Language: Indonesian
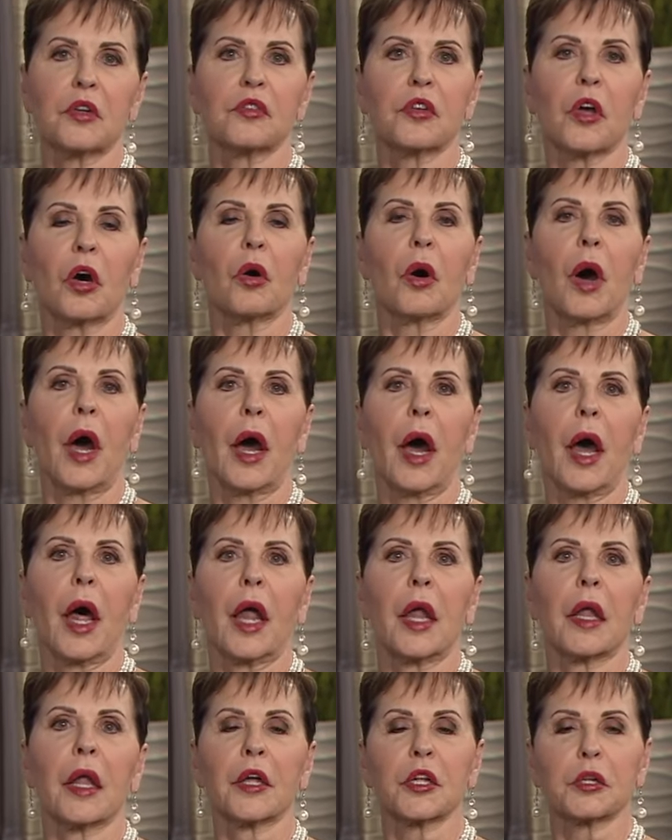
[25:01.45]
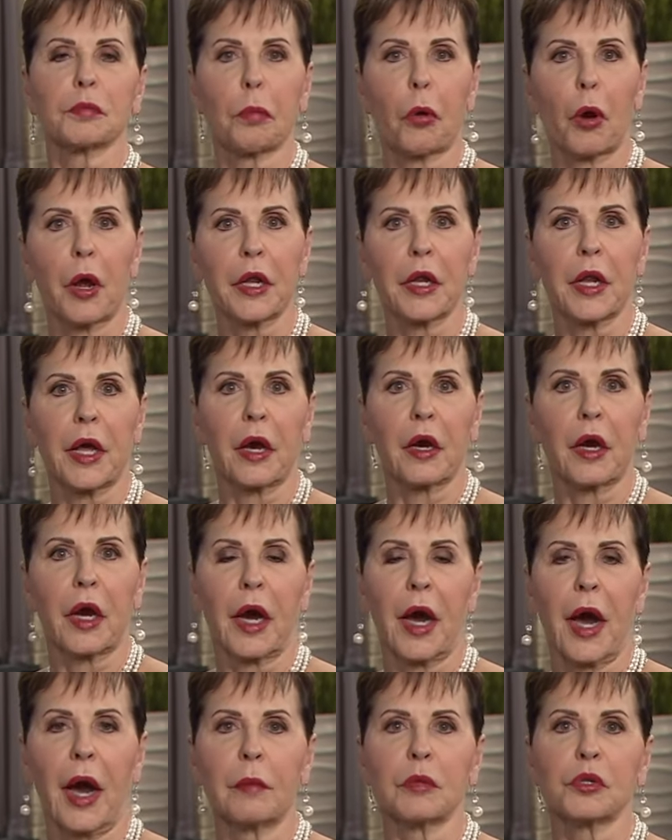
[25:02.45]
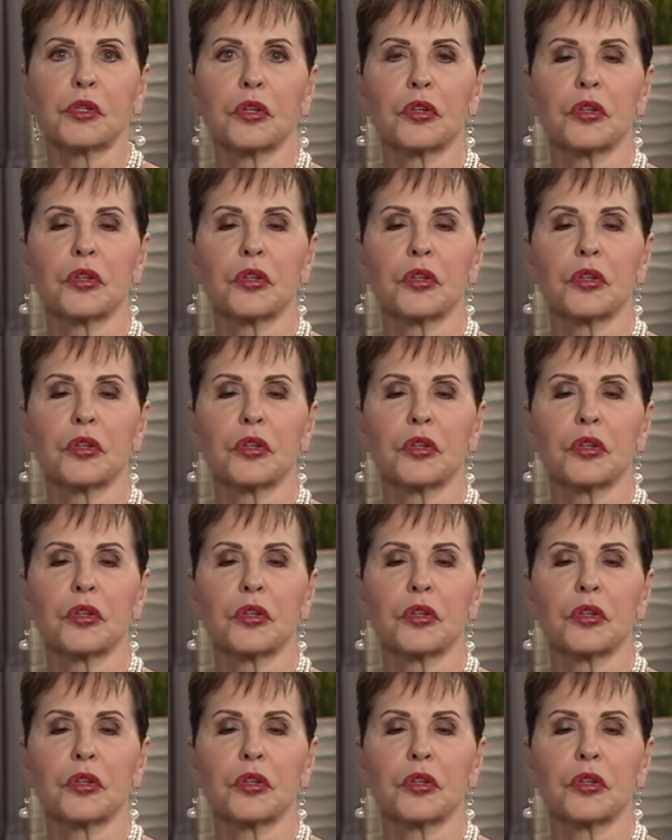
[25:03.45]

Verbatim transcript: Jadi, mari berdoa sekarang.